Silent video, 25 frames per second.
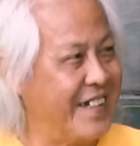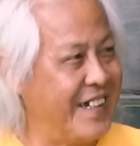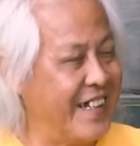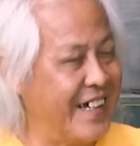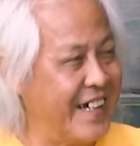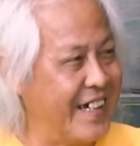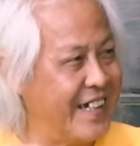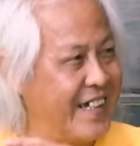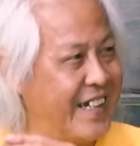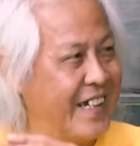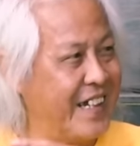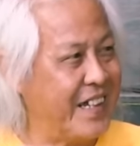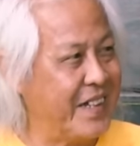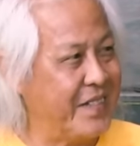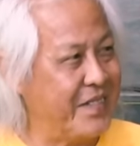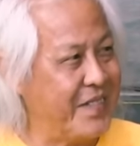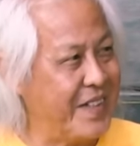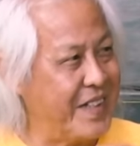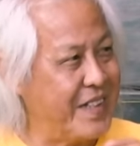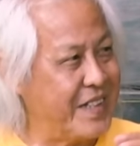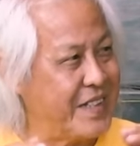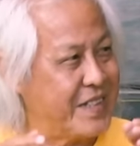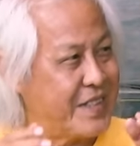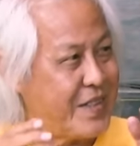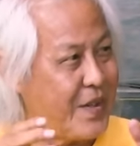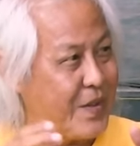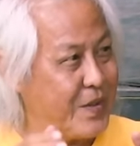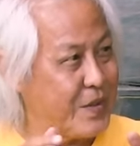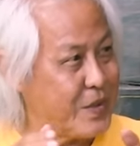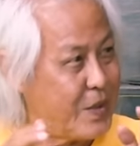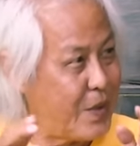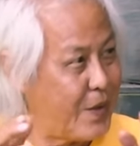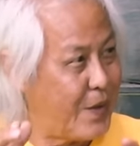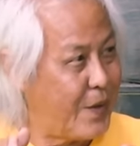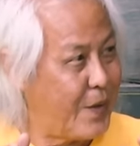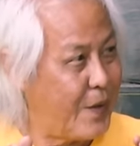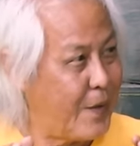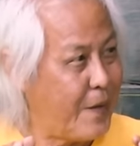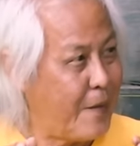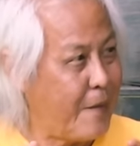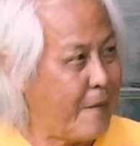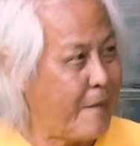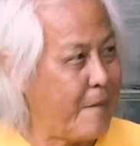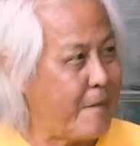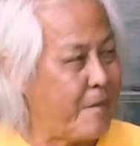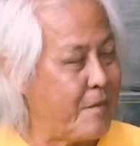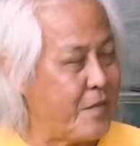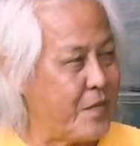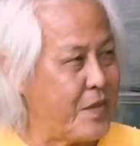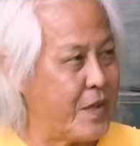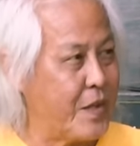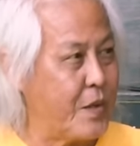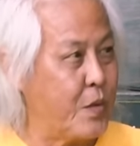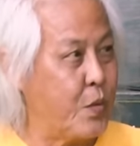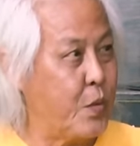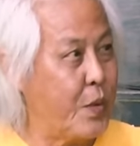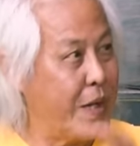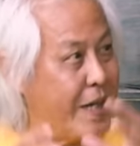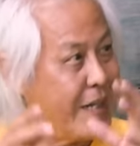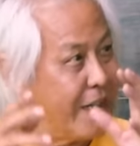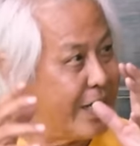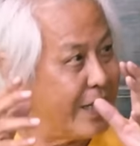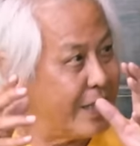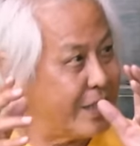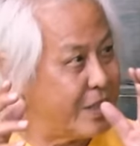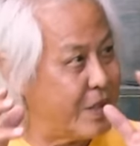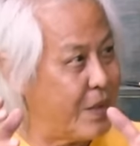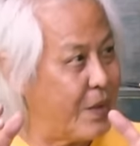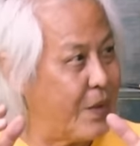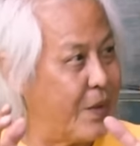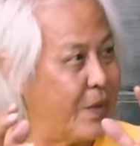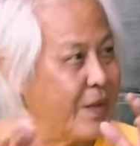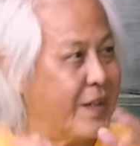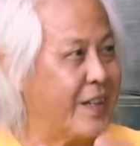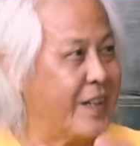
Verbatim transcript: เดือนหนึ่งมีสองโชว์หรือวีคละโชว์